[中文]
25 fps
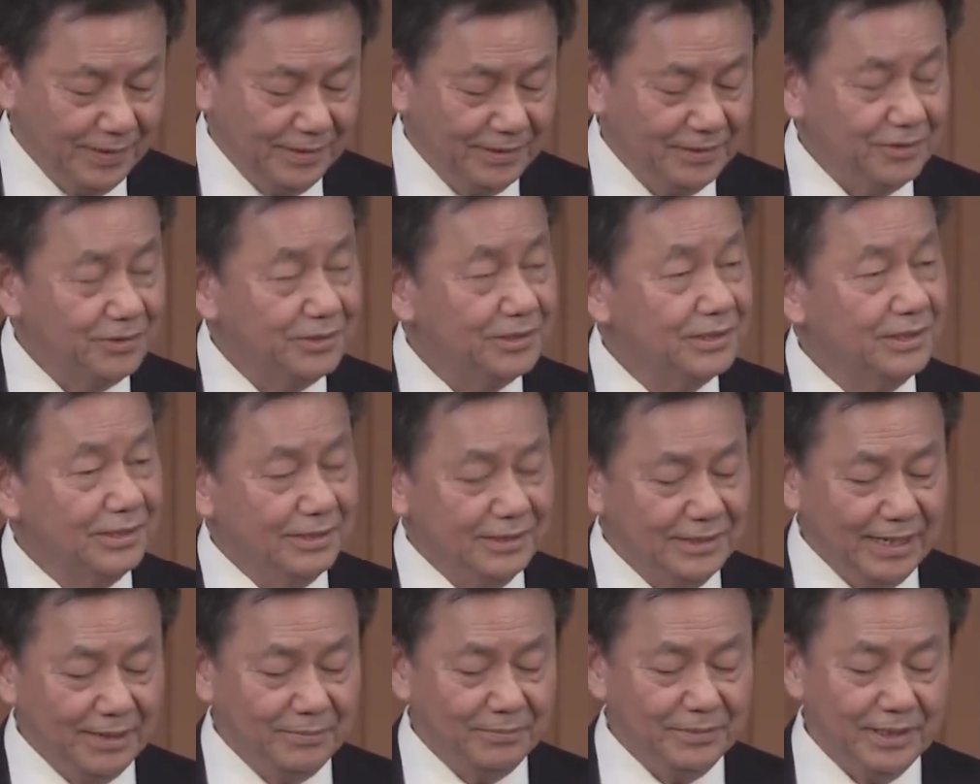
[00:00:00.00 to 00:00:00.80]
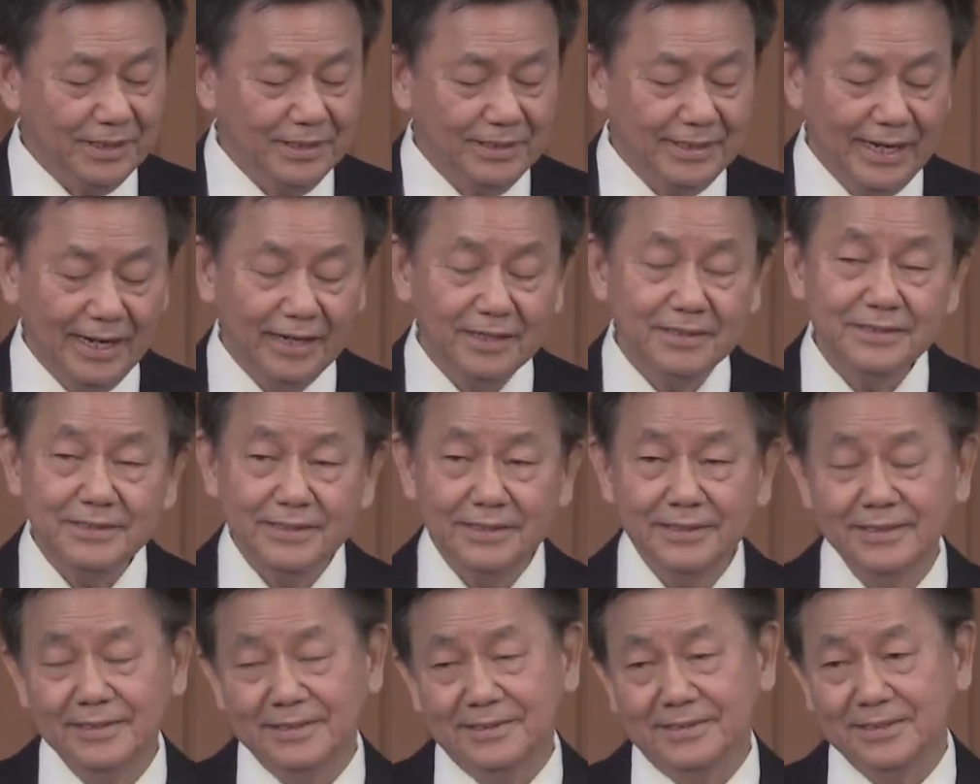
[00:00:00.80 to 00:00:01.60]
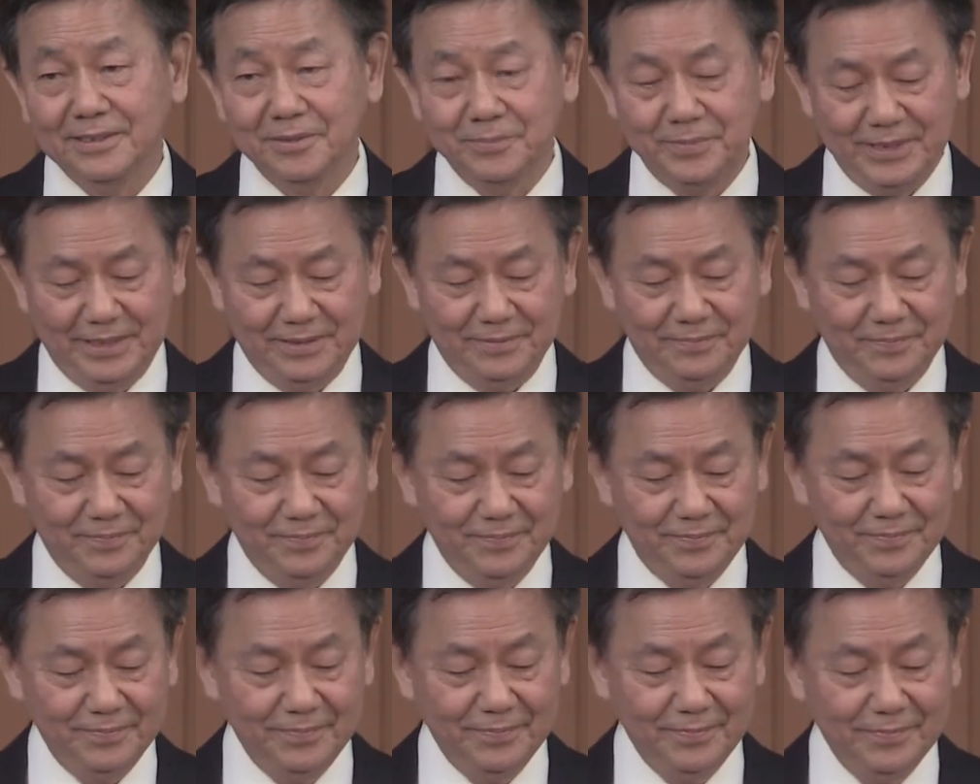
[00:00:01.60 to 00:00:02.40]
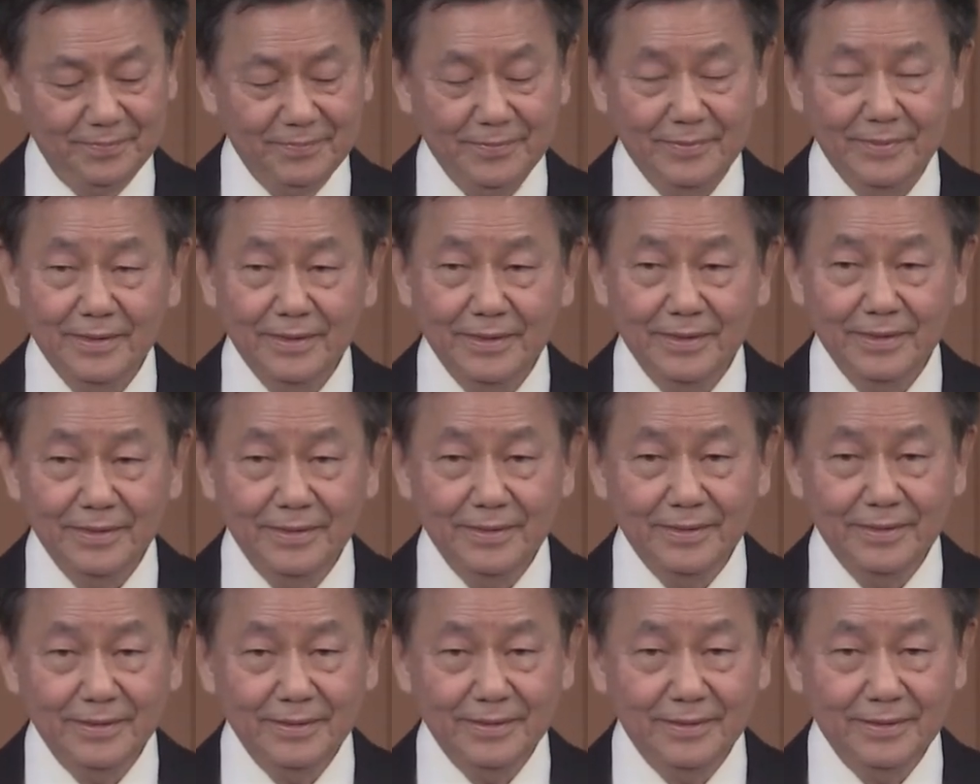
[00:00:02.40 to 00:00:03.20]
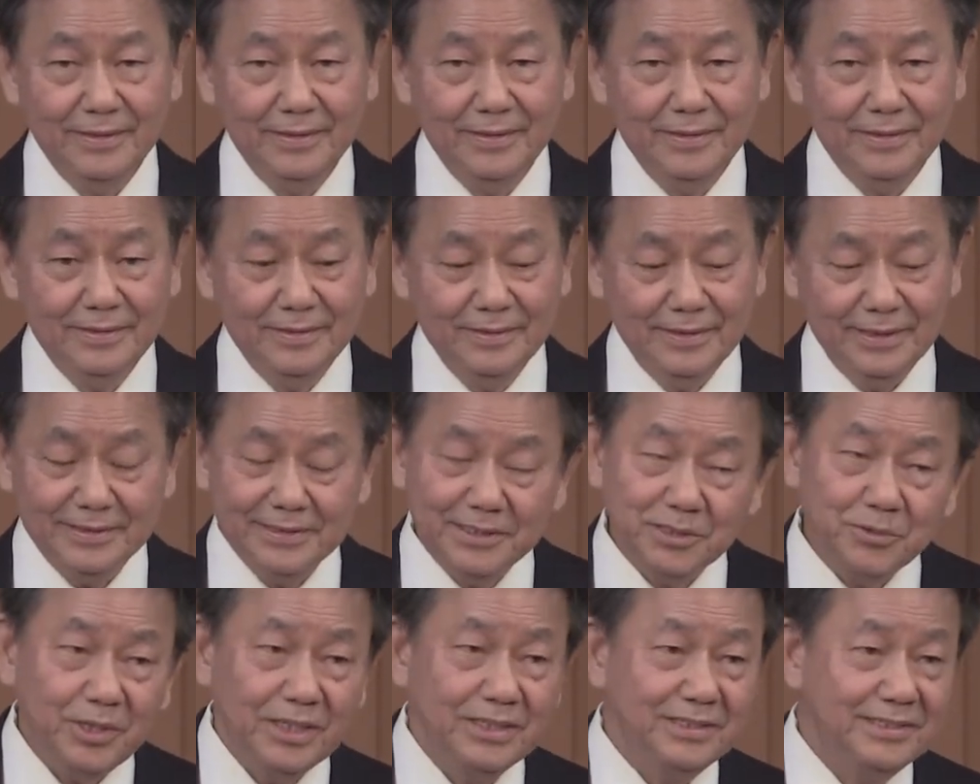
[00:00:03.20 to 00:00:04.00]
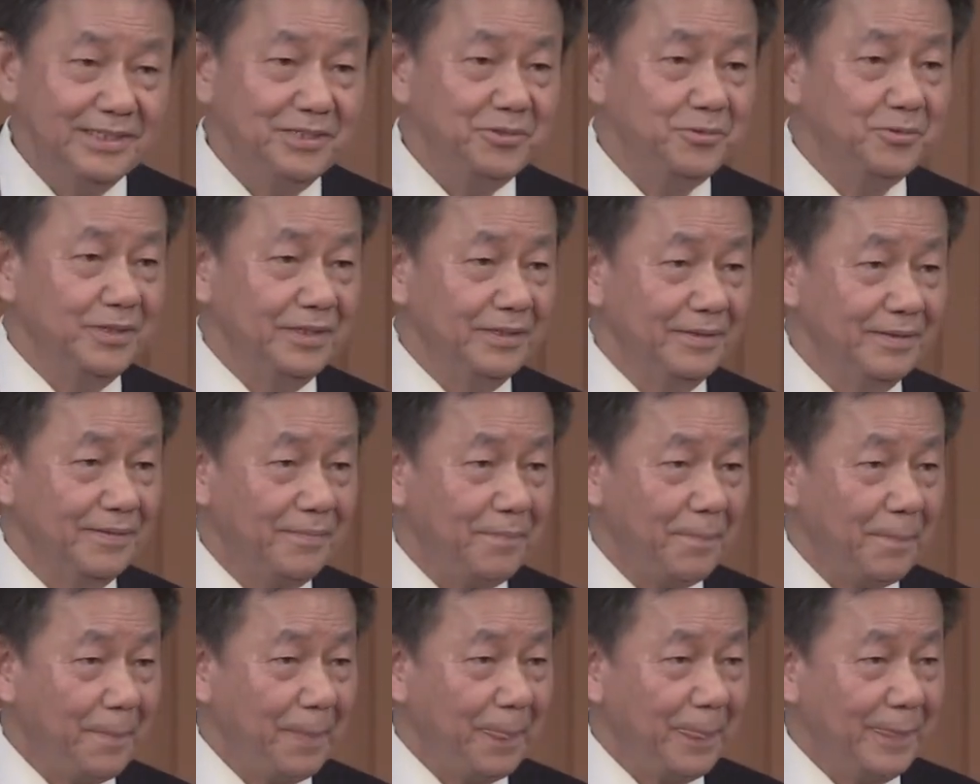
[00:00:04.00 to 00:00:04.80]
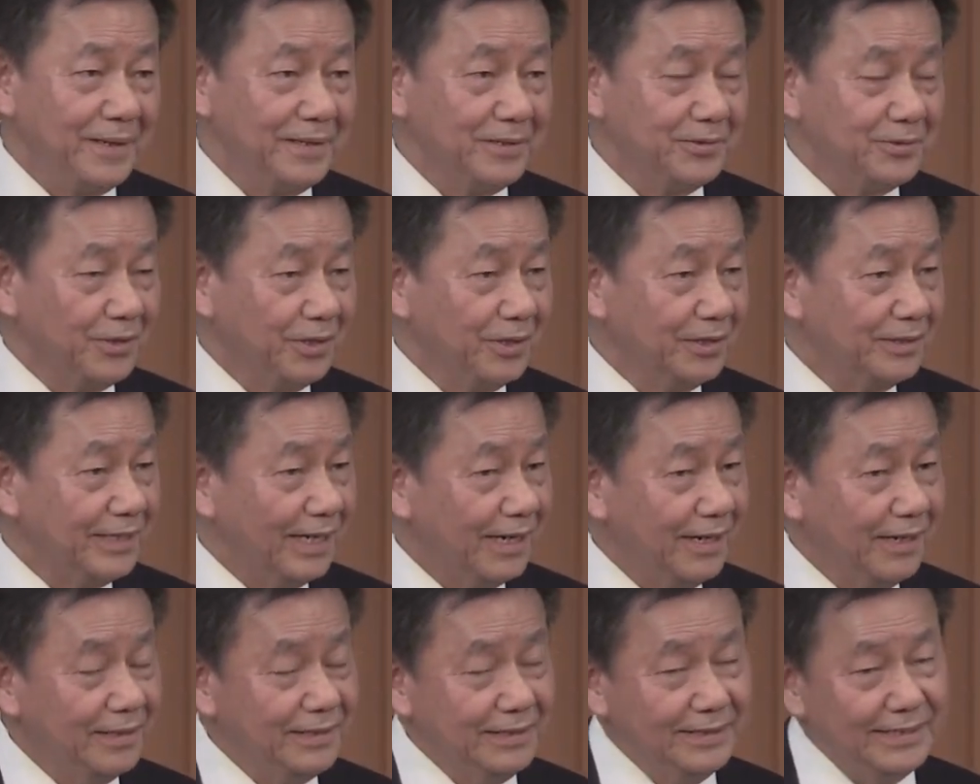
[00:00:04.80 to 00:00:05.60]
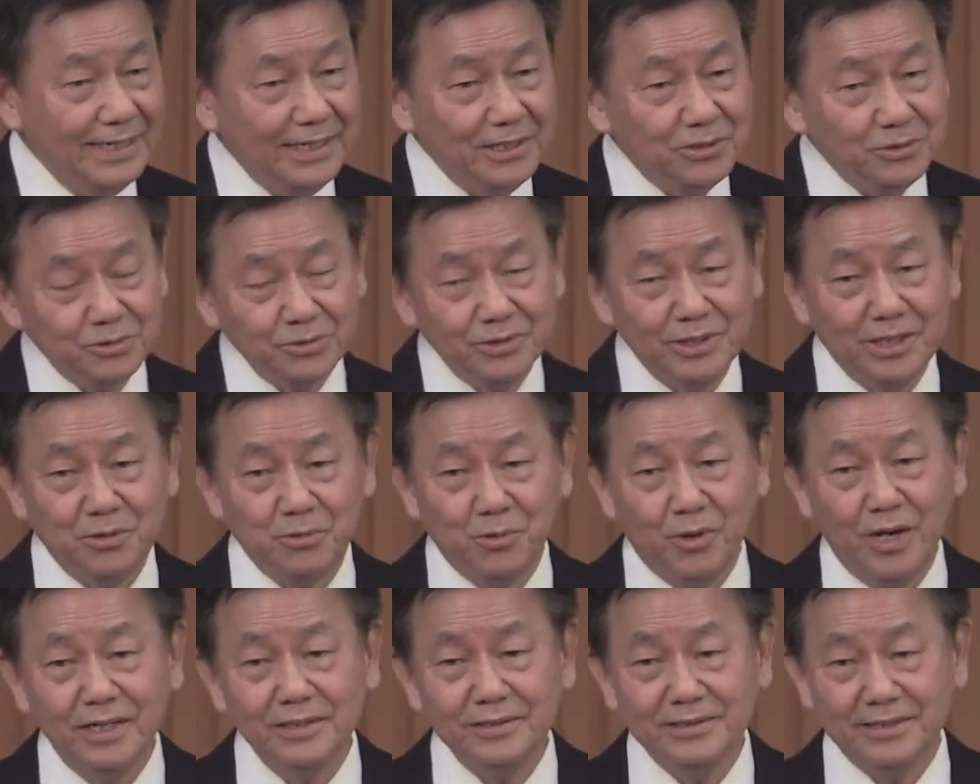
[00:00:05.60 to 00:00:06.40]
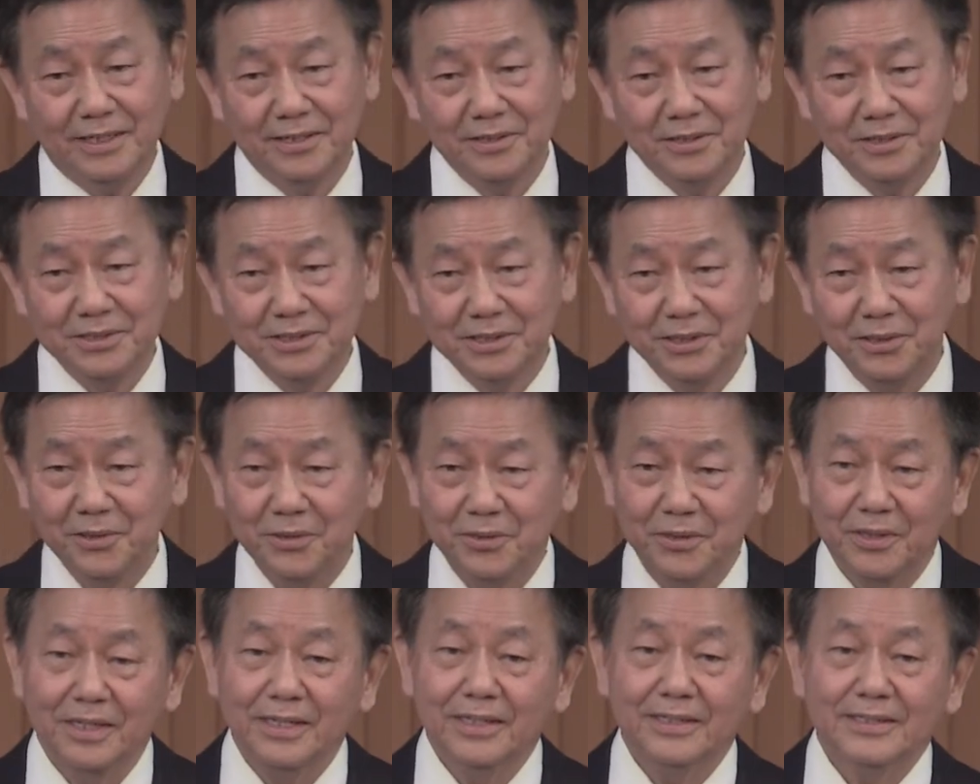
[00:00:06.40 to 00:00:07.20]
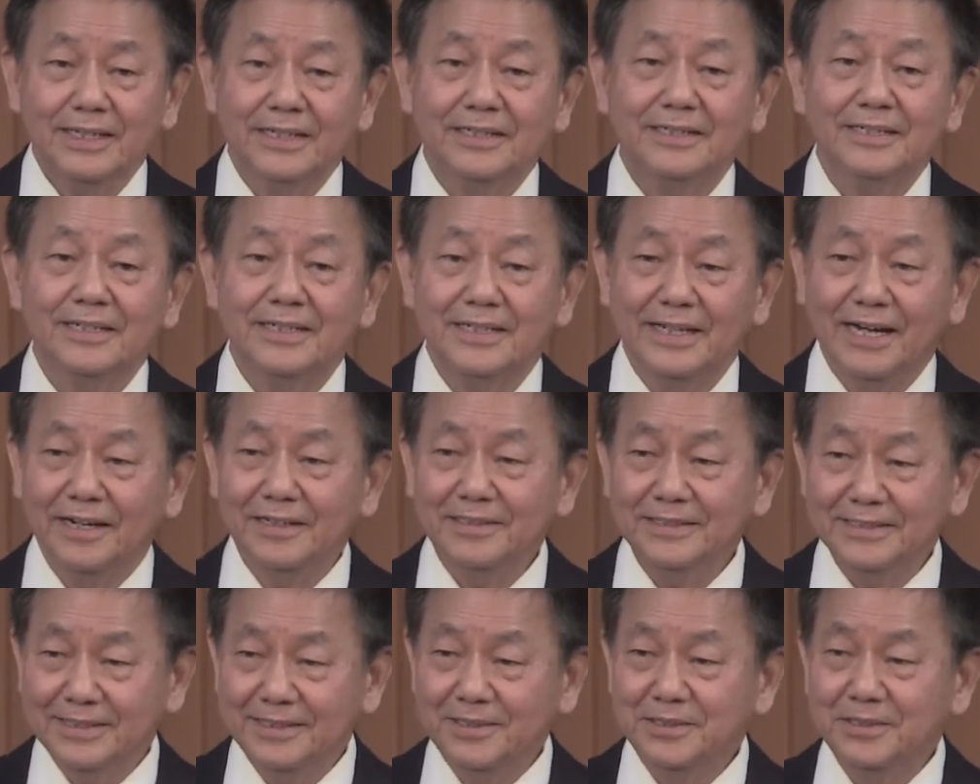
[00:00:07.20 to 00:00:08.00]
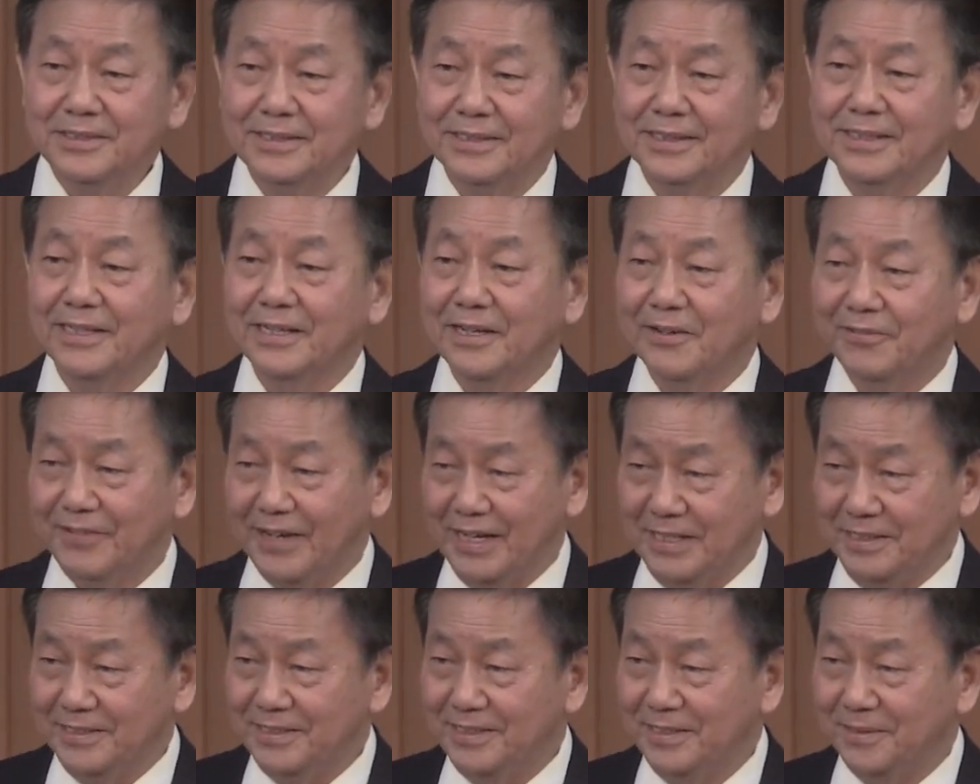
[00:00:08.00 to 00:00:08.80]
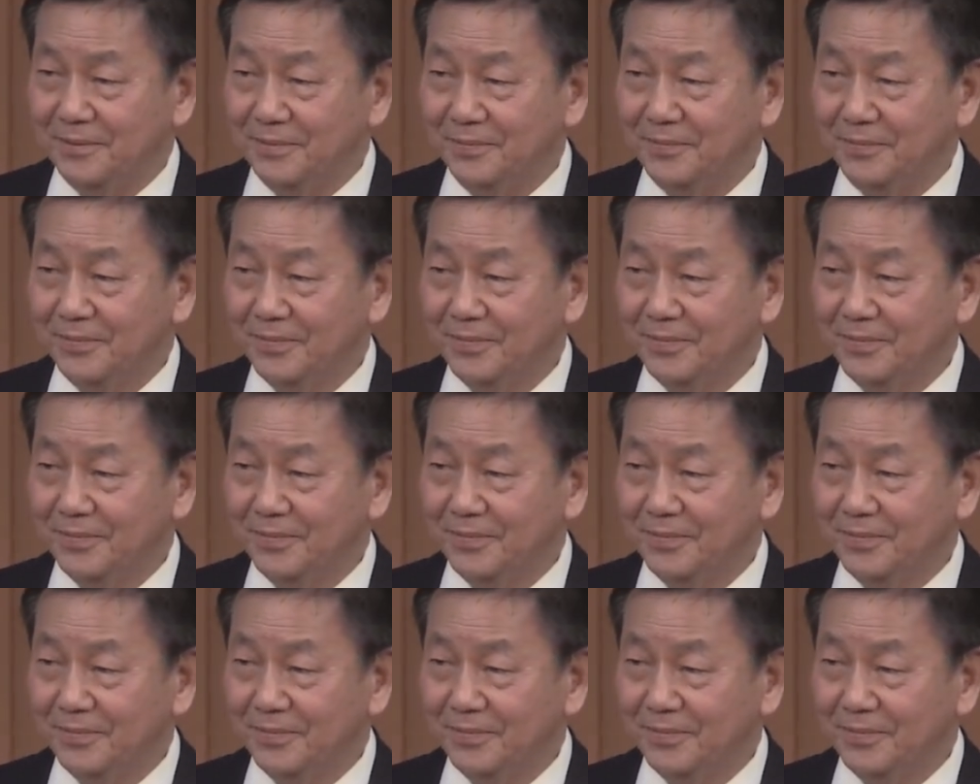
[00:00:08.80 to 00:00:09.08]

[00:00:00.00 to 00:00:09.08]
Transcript: 就是他们的良心的责备。”那这段经文是说，当耶稣的光照的时候，他的良心起了个反应，